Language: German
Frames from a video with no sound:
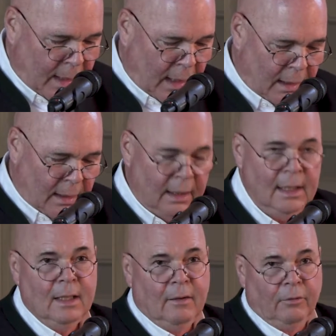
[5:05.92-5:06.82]
Herrn
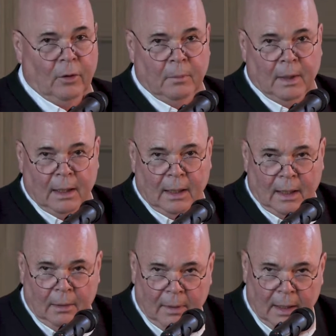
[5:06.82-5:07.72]
Ries vom
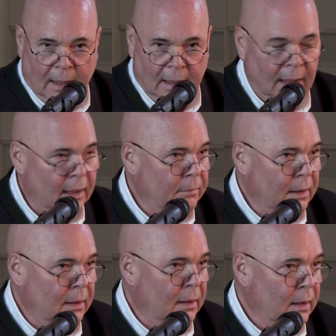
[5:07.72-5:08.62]
e- MLR habe
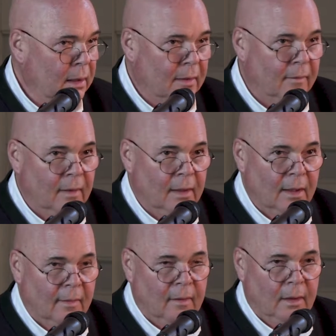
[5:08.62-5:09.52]
ich gesehen,
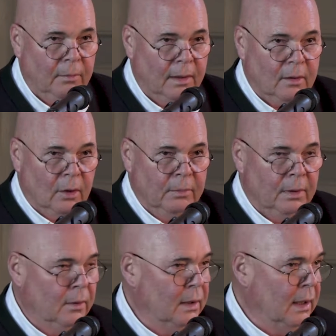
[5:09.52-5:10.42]
herzlich
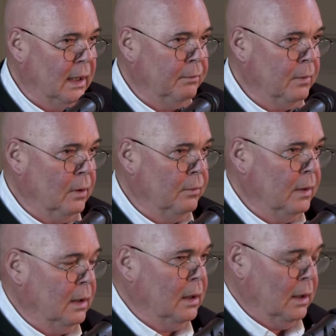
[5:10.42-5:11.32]
willkommen. Heute Abend kommt
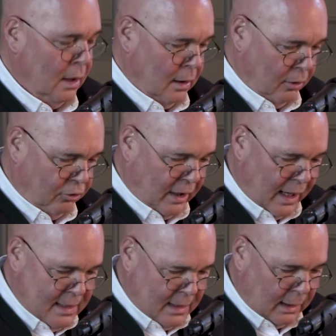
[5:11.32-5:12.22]
ja die
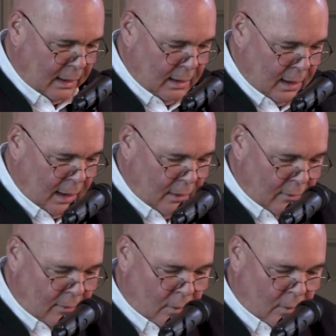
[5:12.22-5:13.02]
Staatssekretärin